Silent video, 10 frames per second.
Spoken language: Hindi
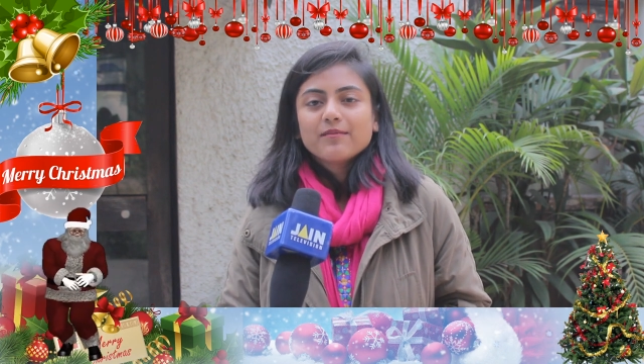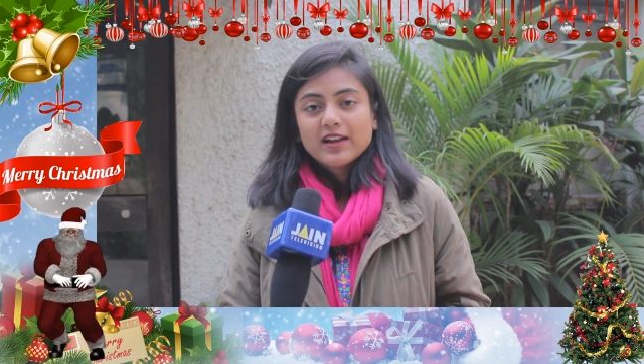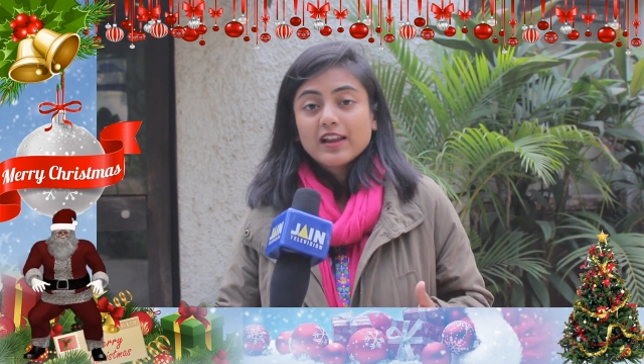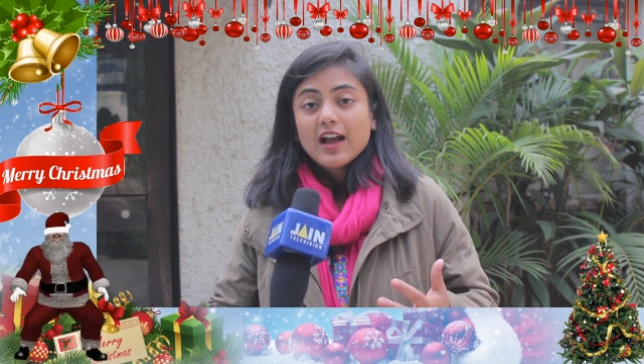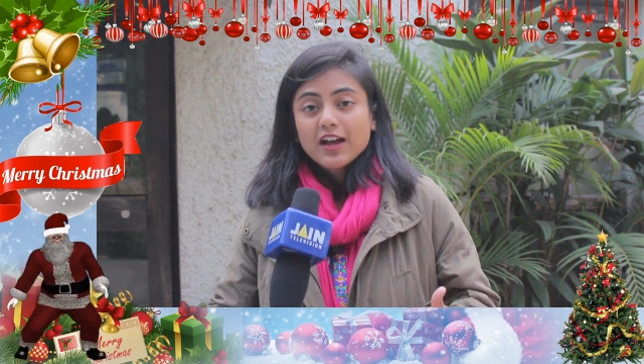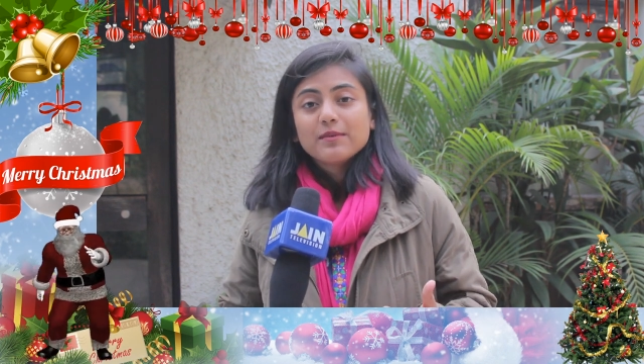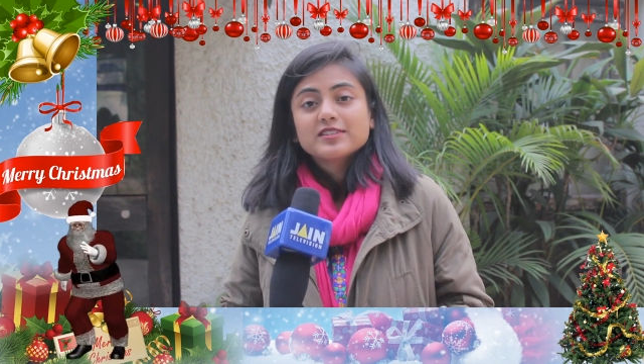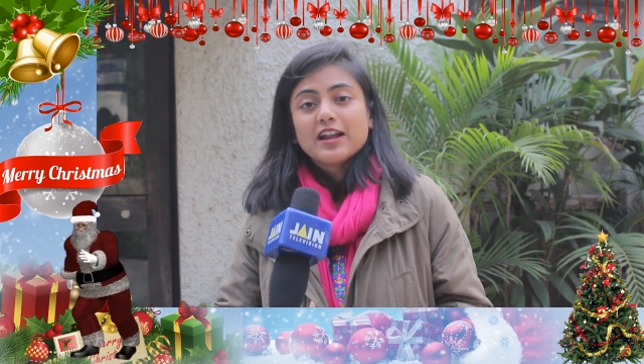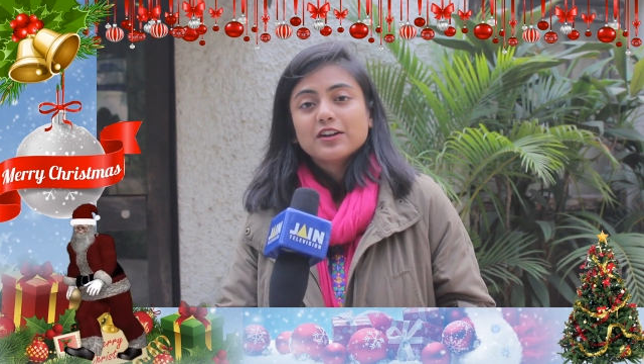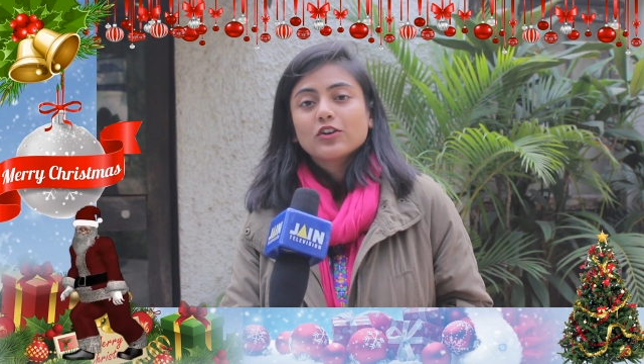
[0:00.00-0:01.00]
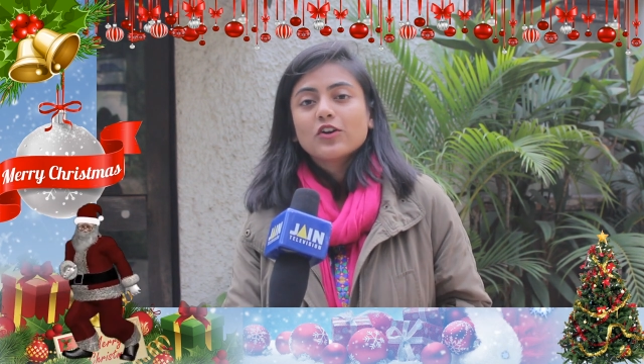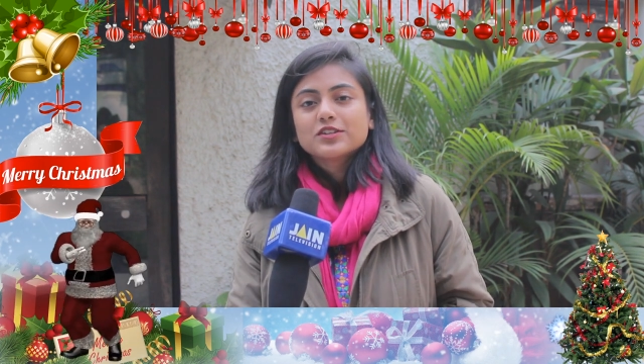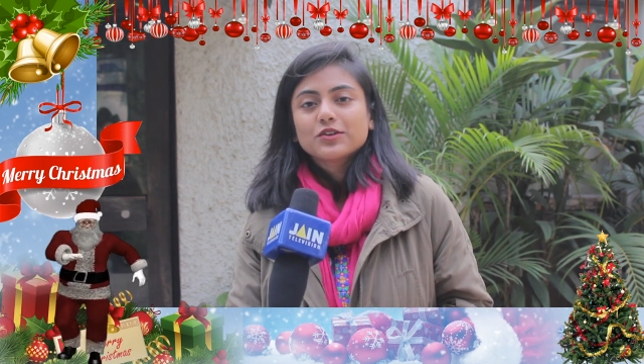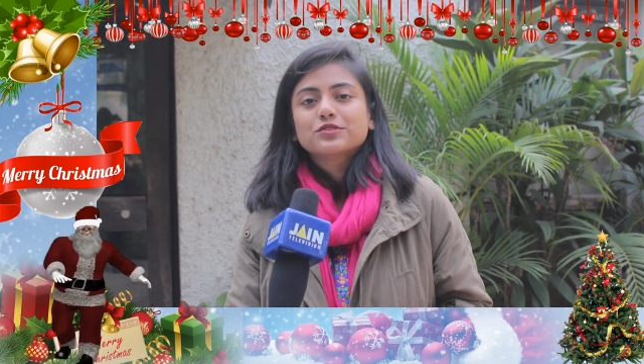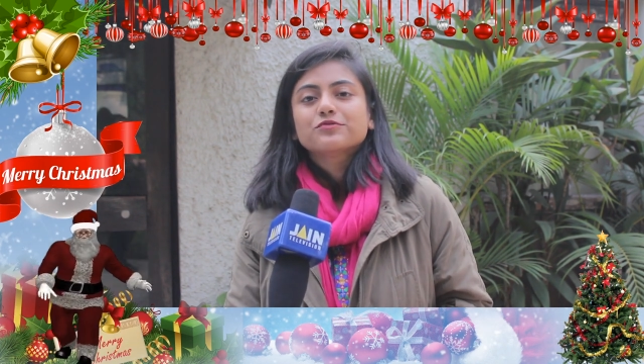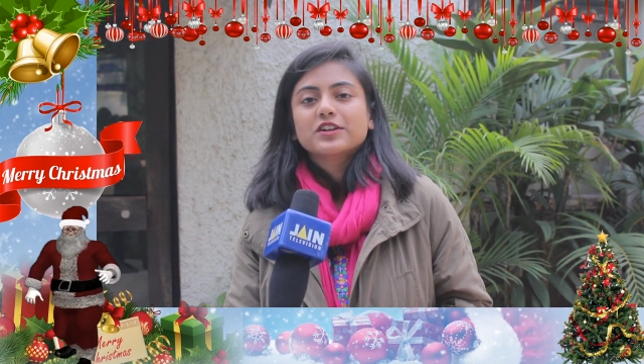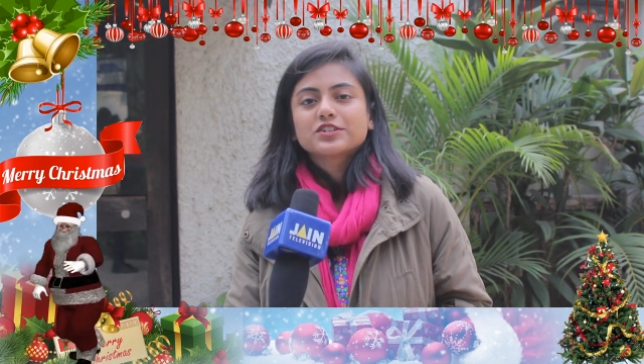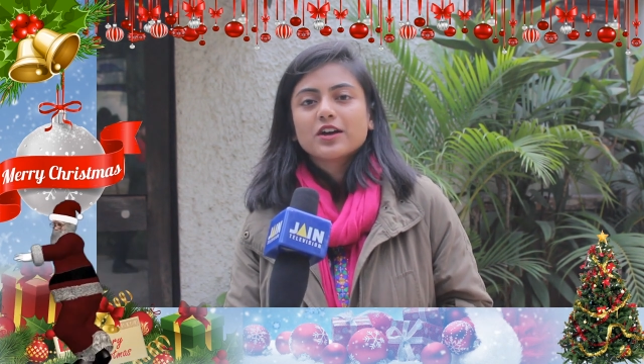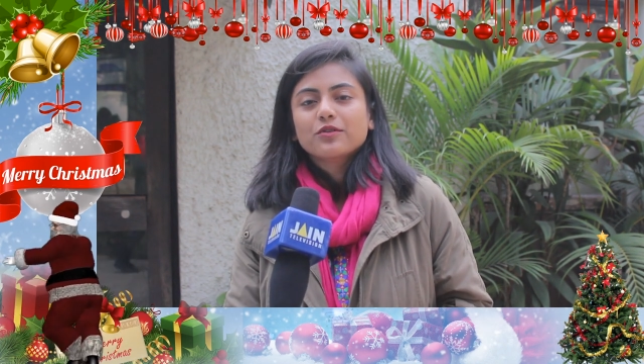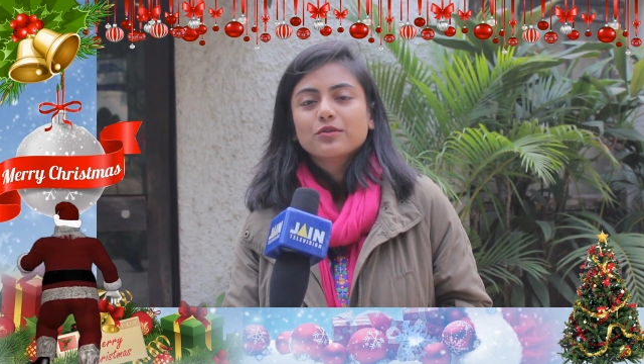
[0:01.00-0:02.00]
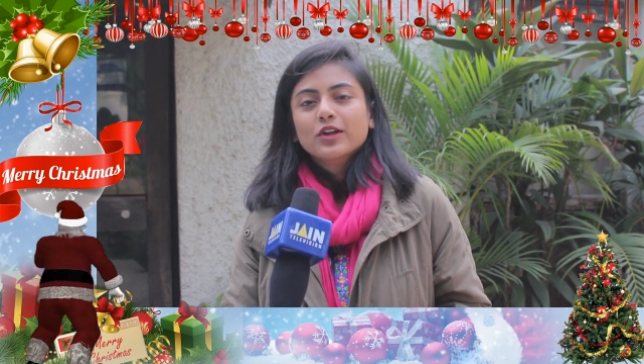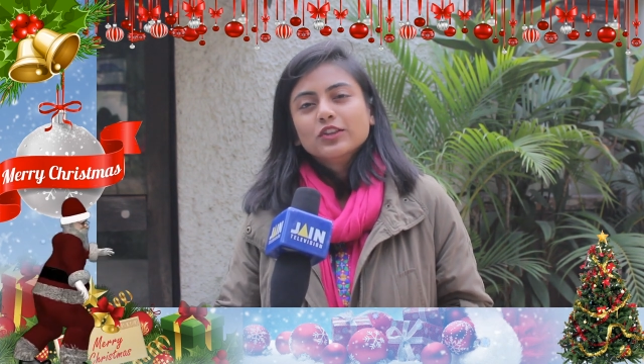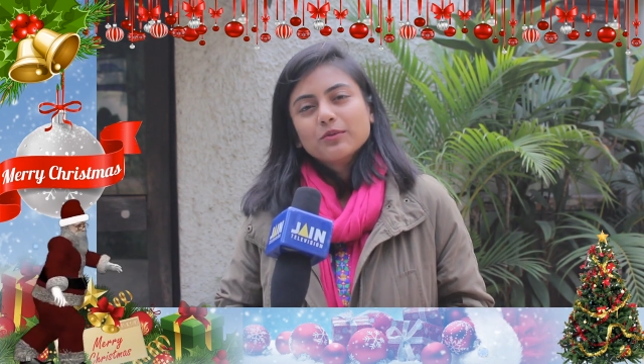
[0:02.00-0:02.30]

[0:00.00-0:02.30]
अगर मैं सेंटा क्लॉज से कुछ विश करूँ